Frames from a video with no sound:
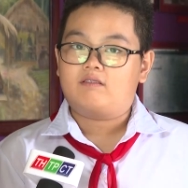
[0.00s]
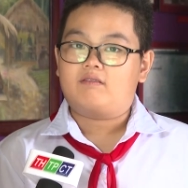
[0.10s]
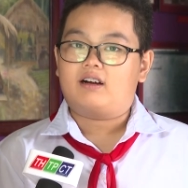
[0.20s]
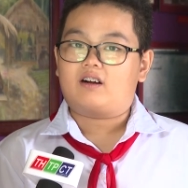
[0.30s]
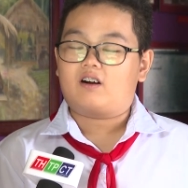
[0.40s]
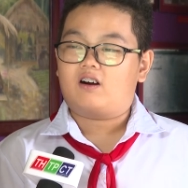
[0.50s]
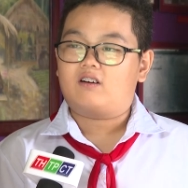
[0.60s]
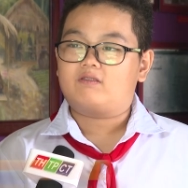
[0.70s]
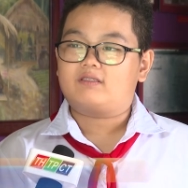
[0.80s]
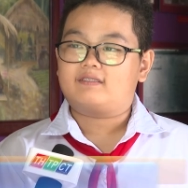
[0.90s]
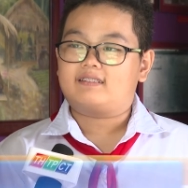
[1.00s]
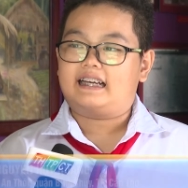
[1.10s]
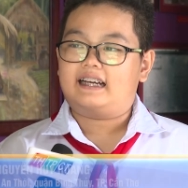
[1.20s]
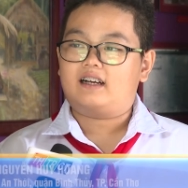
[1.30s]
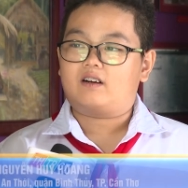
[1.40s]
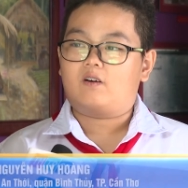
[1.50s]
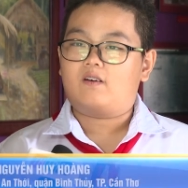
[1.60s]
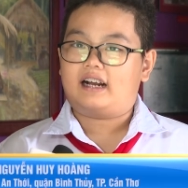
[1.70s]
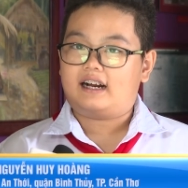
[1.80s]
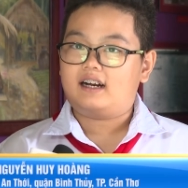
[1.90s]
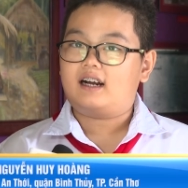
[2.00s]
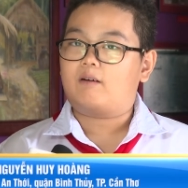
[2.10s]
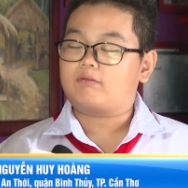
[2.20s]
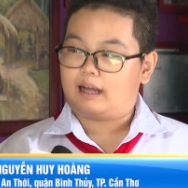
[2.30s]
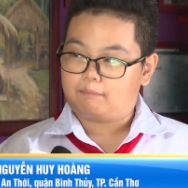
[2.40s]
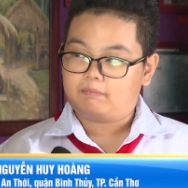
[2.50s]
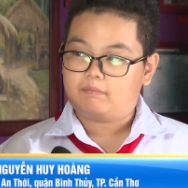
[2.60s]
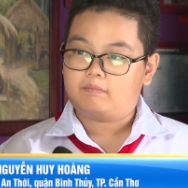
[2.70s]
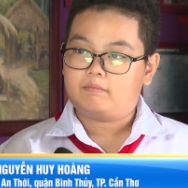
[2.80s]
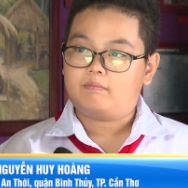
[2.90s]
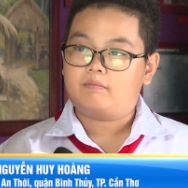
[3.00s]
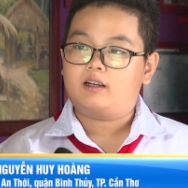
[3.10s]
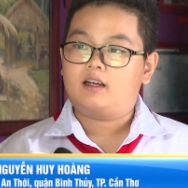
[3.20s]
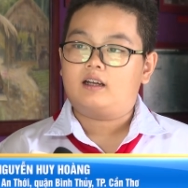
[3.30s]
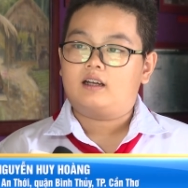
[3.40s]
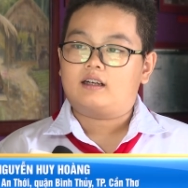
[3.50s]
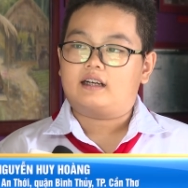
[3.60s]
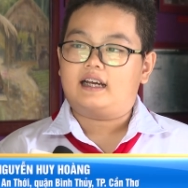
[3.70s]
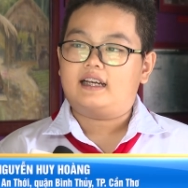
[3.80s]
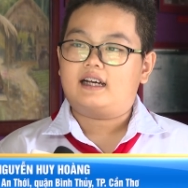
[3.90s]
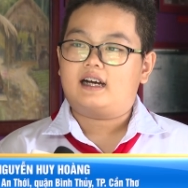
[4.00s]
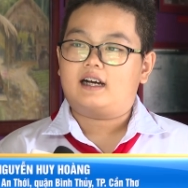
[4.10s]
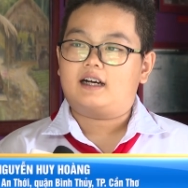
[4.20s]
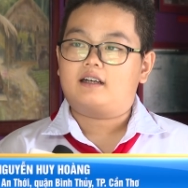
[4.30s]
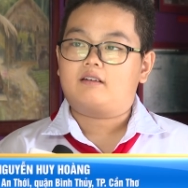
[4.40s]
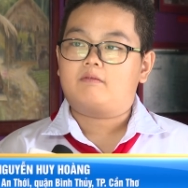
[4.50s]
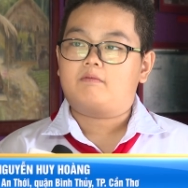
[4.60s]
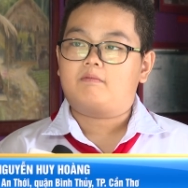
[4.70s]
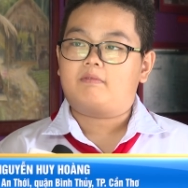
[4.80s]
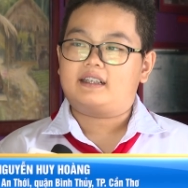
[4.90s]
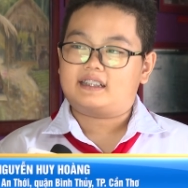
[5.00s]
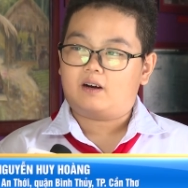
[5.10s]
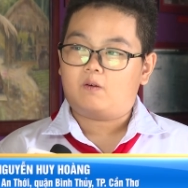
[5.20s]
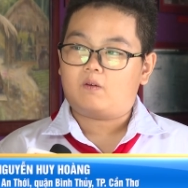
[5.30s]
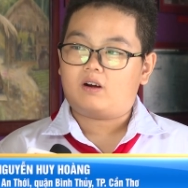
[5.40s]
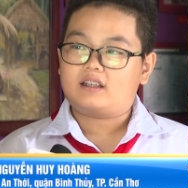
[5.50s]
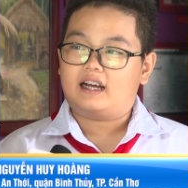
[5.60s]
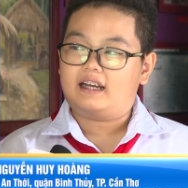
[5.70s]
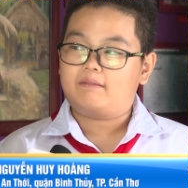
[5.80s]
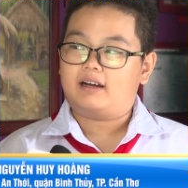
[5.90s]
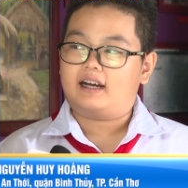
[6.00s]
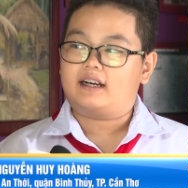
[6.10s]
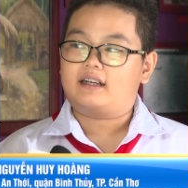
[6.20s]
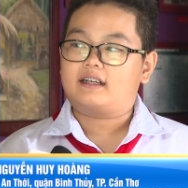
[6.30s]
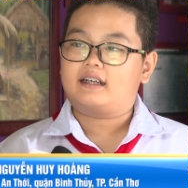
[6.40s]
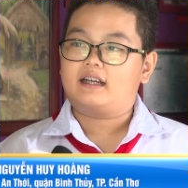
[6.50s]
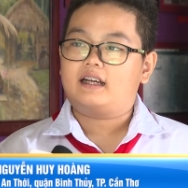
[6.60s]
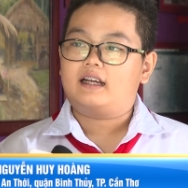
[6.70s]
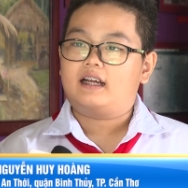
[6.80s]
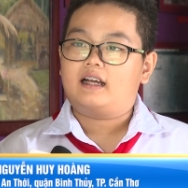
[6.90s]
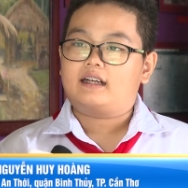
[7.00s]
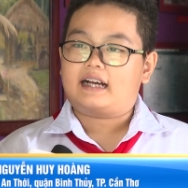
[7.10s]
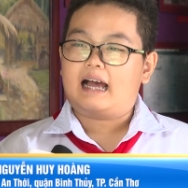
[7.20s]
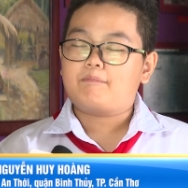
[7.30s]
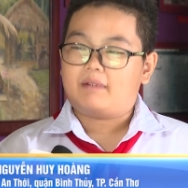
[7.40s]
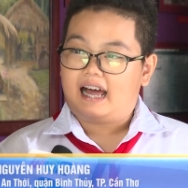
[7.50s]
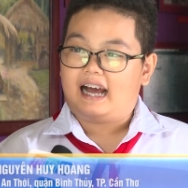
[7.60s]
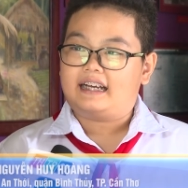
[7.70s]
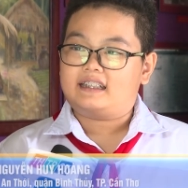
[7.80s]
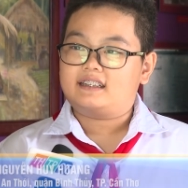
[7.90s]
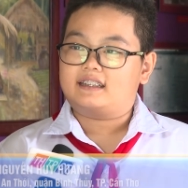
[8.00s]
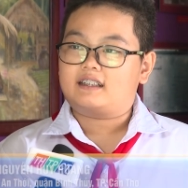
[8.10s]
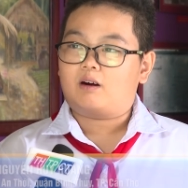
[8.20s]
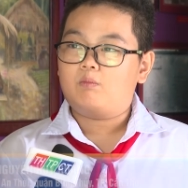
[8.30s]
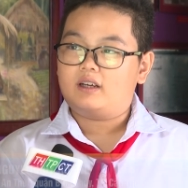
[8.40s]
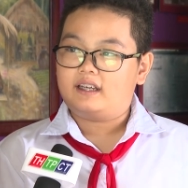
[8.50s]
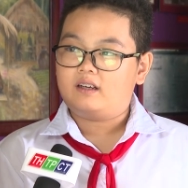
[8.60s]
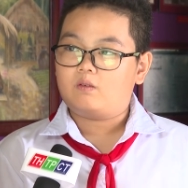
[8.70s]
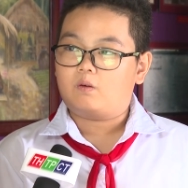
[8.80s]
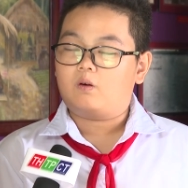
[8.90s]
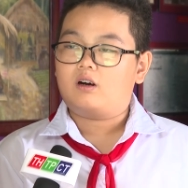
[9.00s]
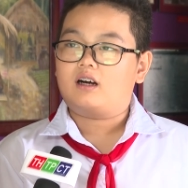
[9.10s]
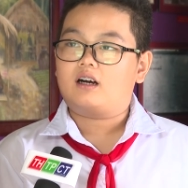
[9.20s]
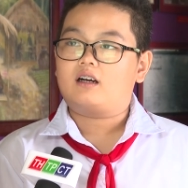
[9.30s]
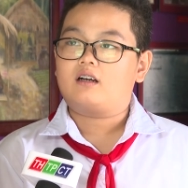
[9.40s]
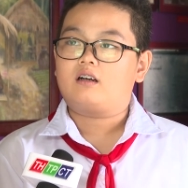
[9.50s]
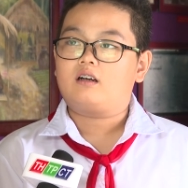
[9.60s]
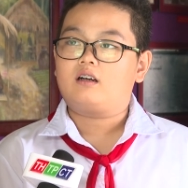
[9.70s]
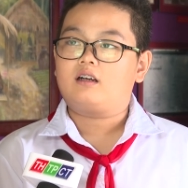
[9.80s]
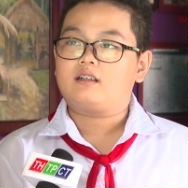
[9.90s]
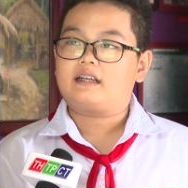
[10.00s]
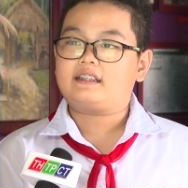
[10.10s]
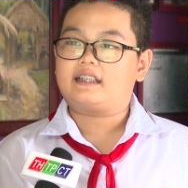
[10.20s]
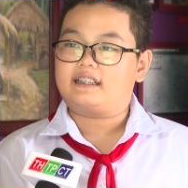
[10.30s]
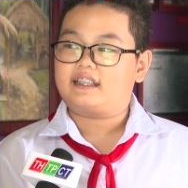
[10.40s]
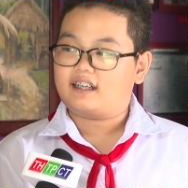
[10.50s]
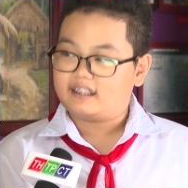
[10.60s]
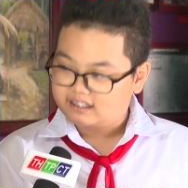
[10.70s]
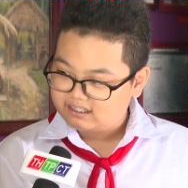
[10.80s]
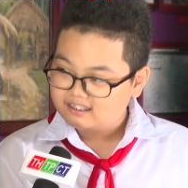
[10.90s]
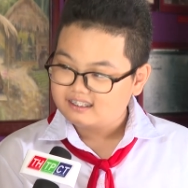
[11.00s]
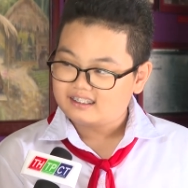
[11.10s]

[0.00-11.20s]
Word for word: Và con sẽ cố gắng học tập để mai sau có thể mà đáp lại những sự cống hiến của các tiền nhân đi trước.